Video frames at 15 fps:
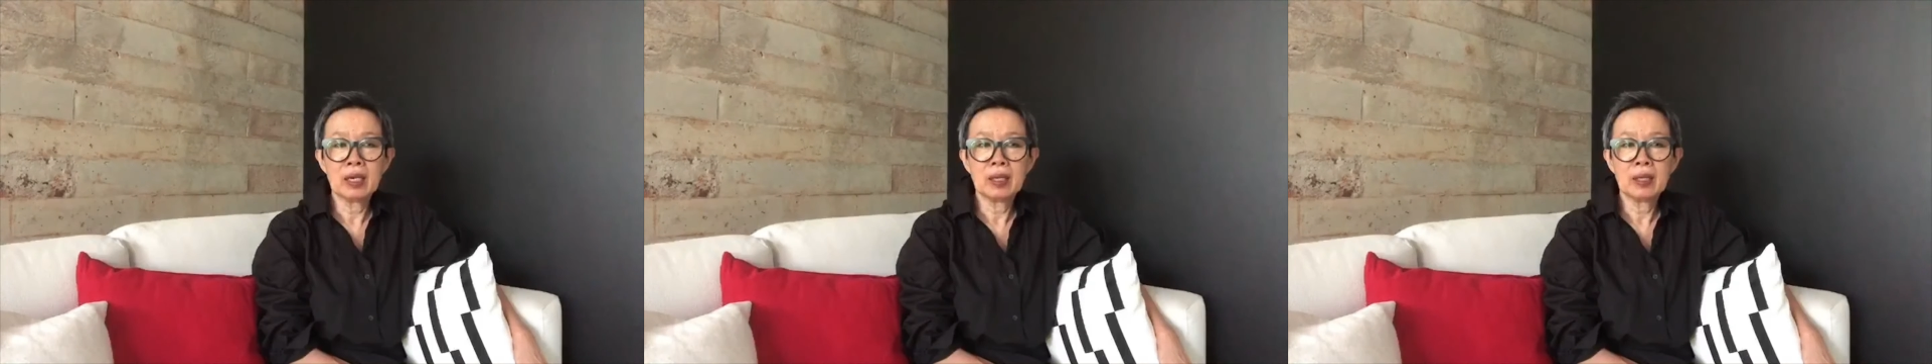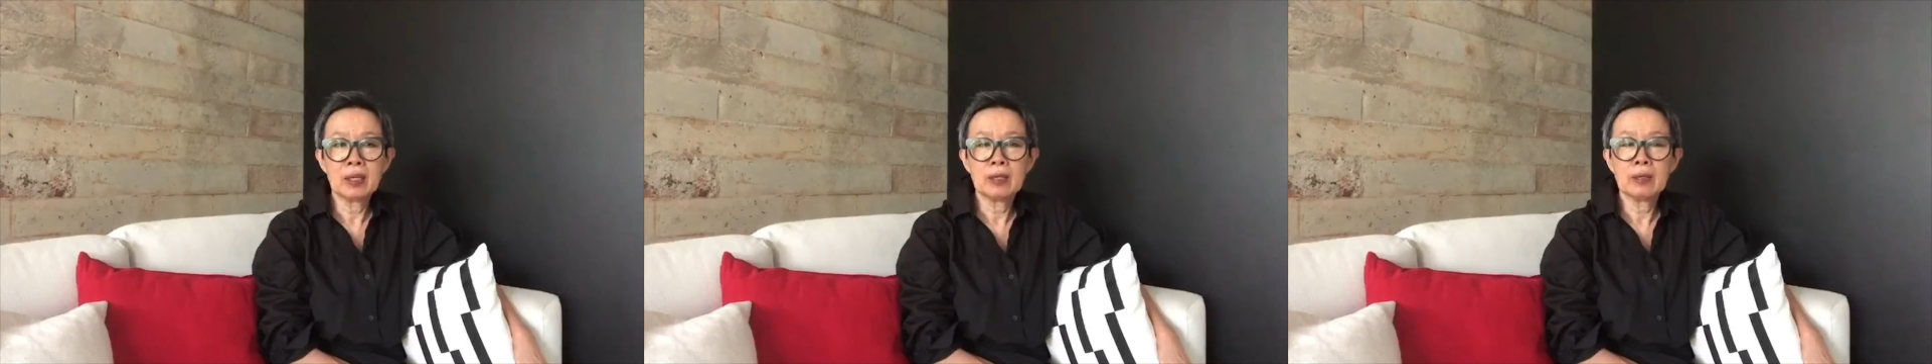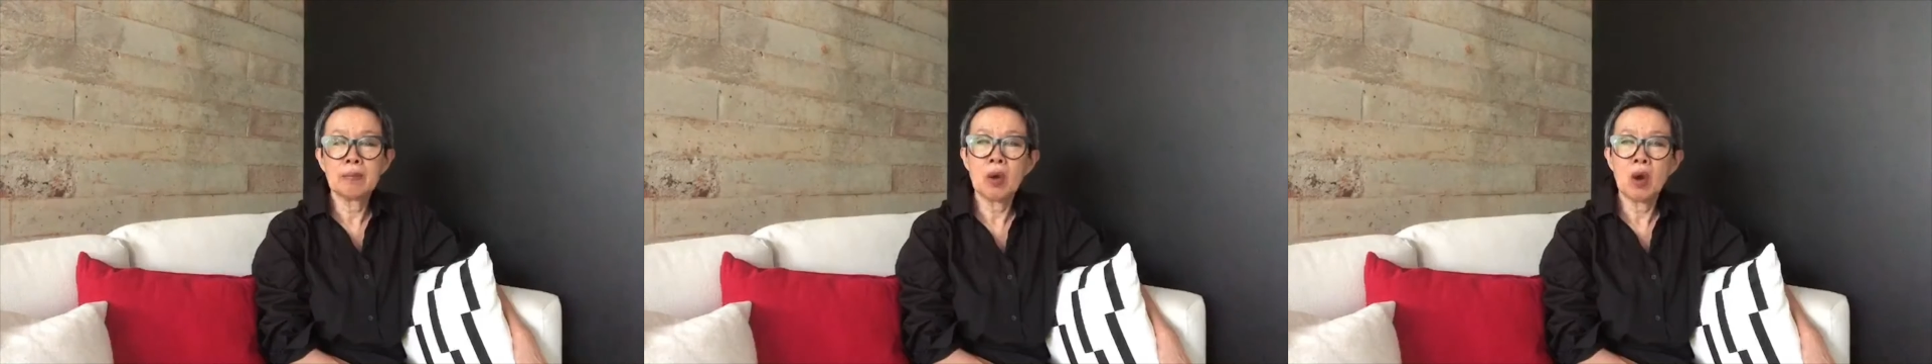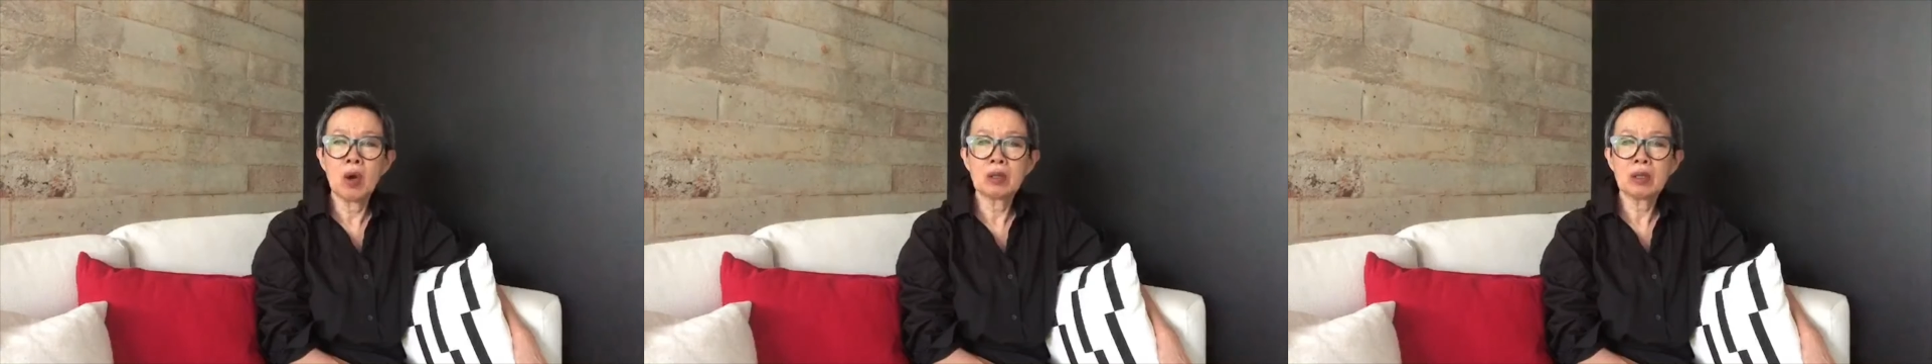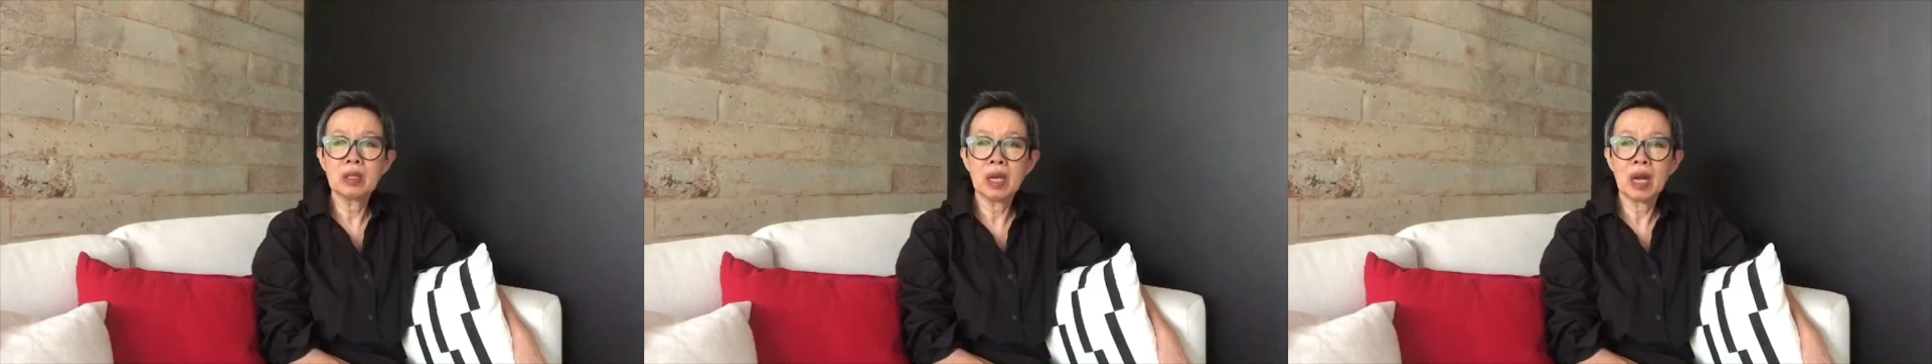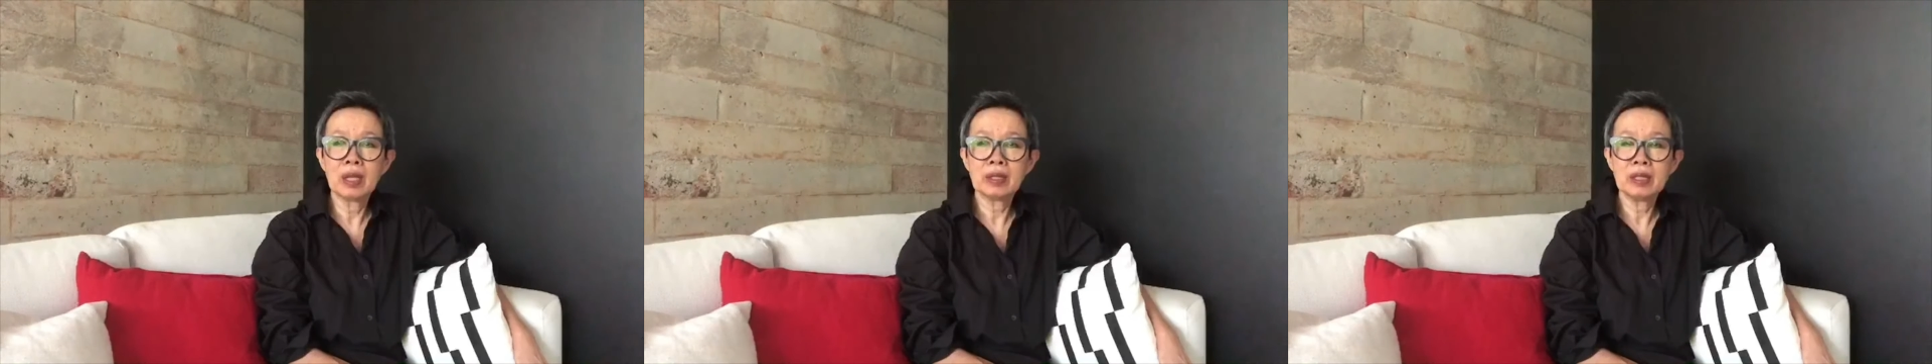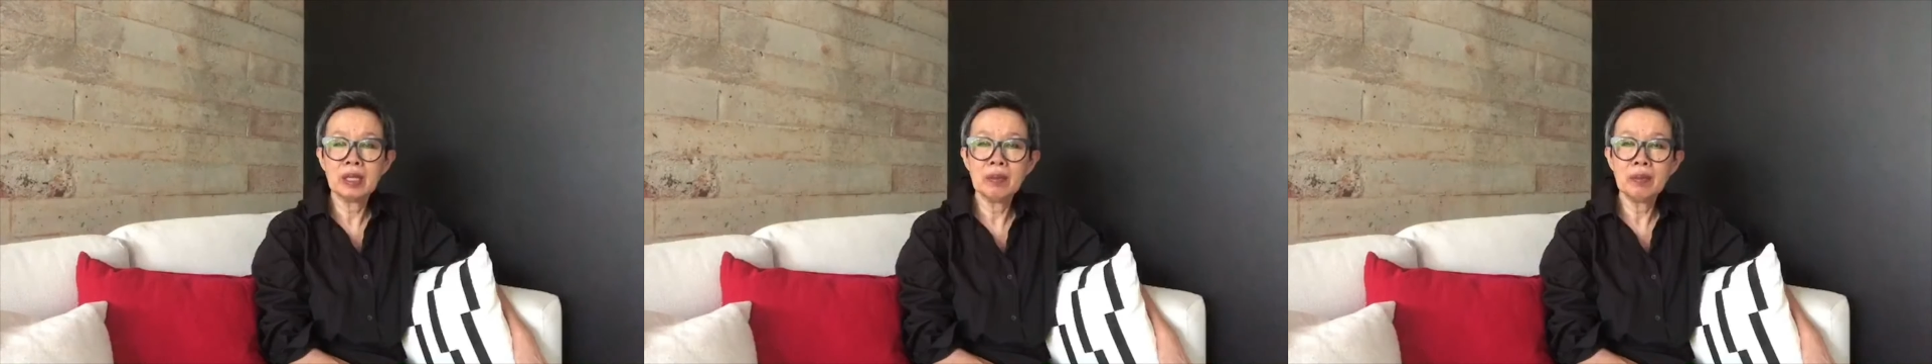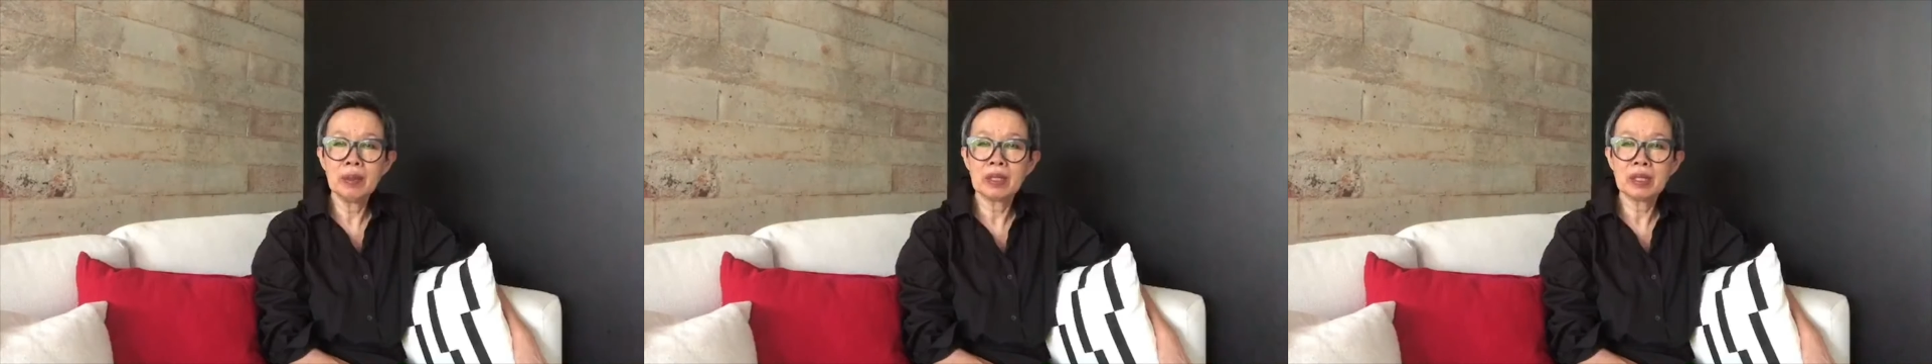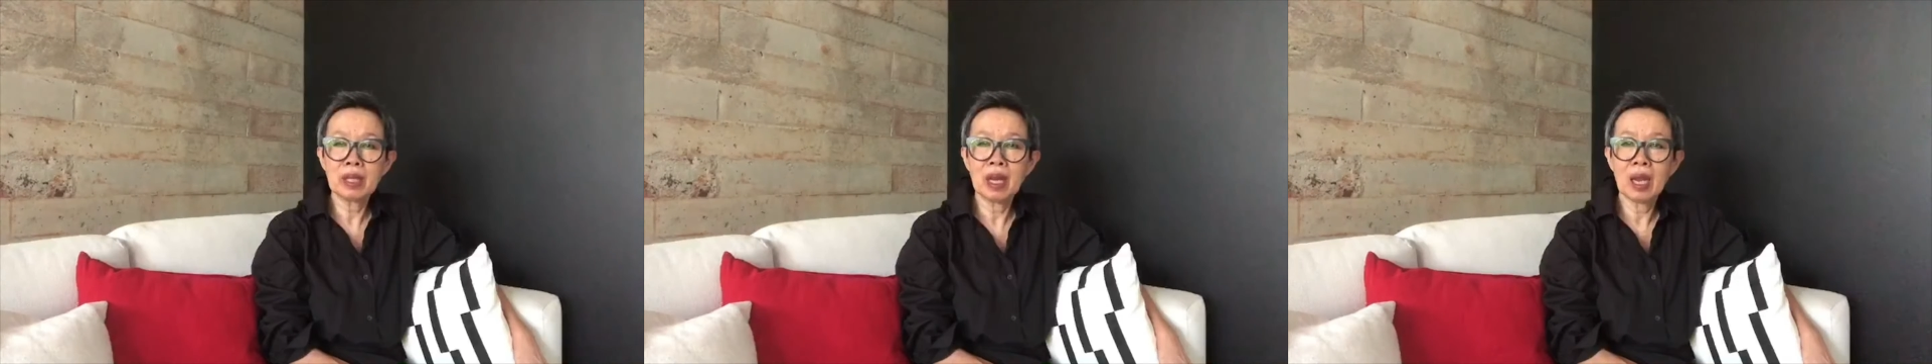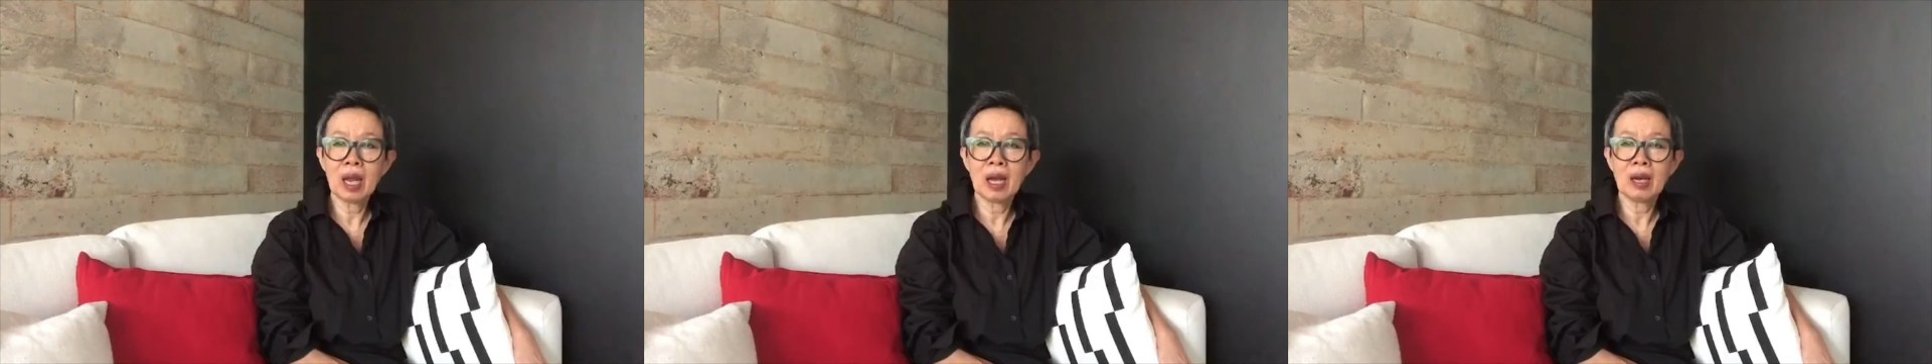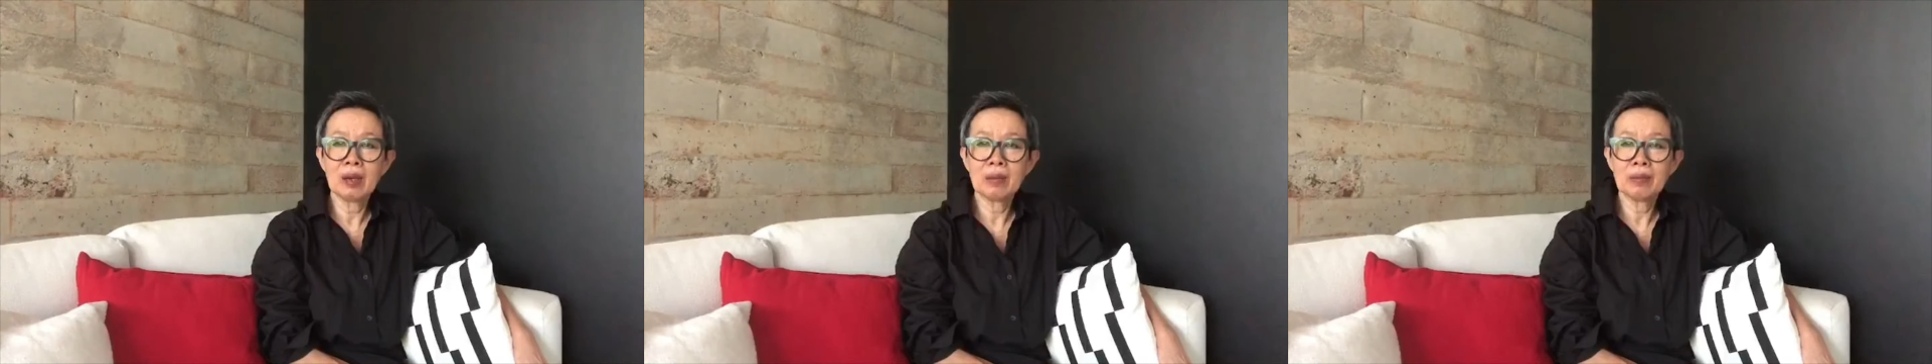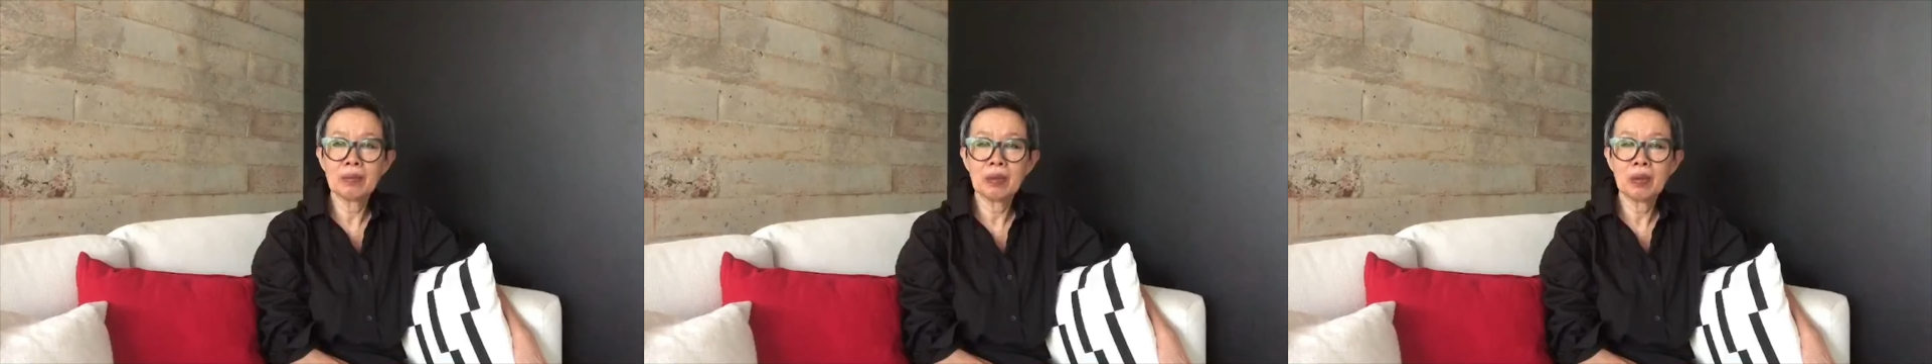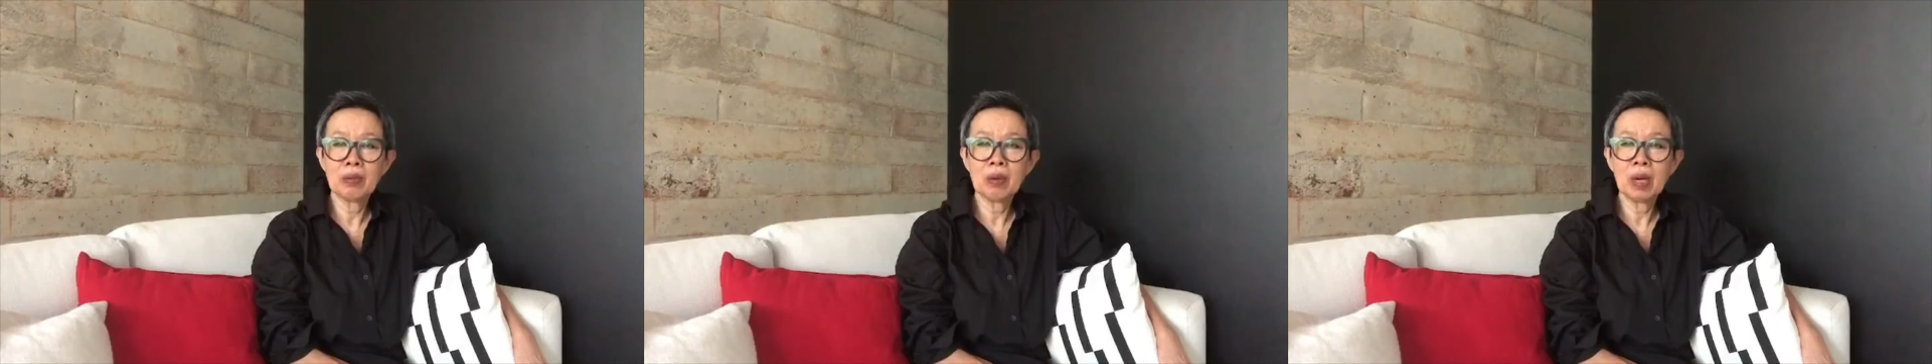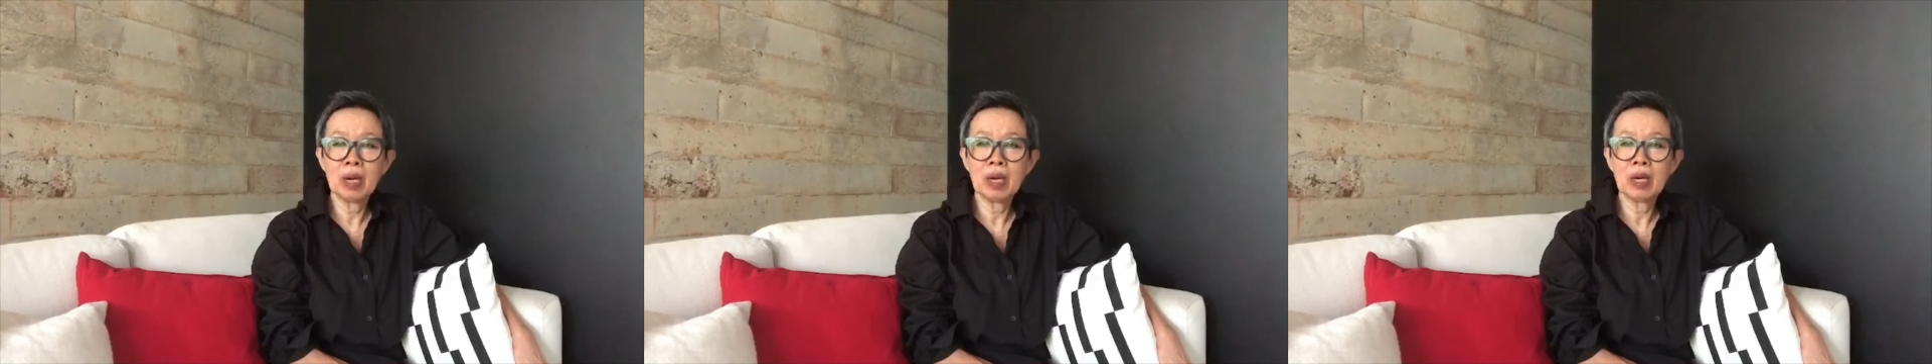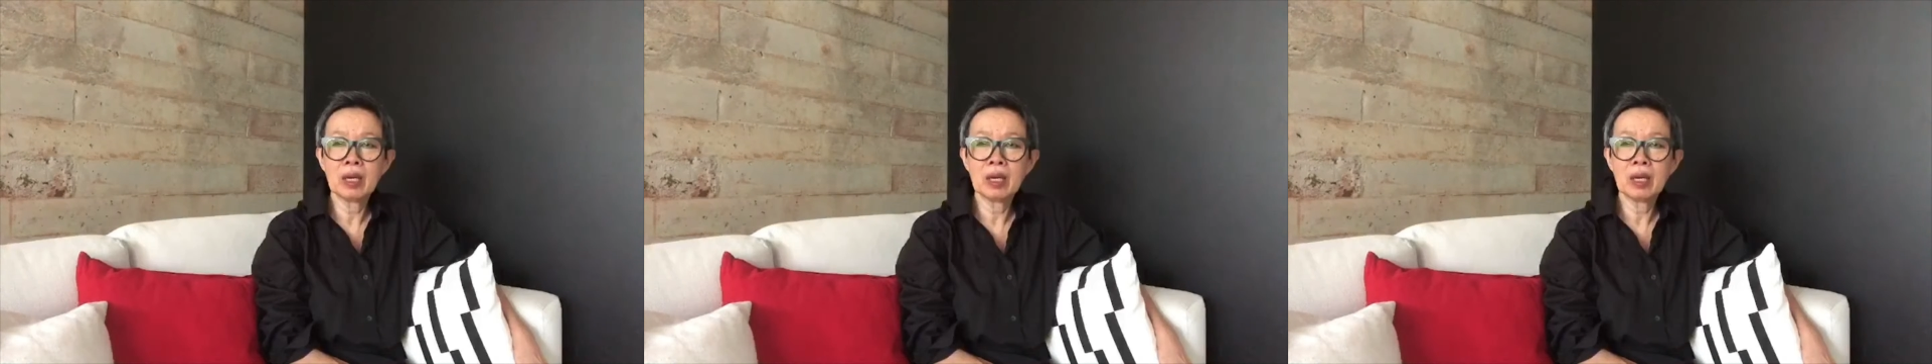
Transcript: ออมองถึงอาชีพอิสระ เพราะว่า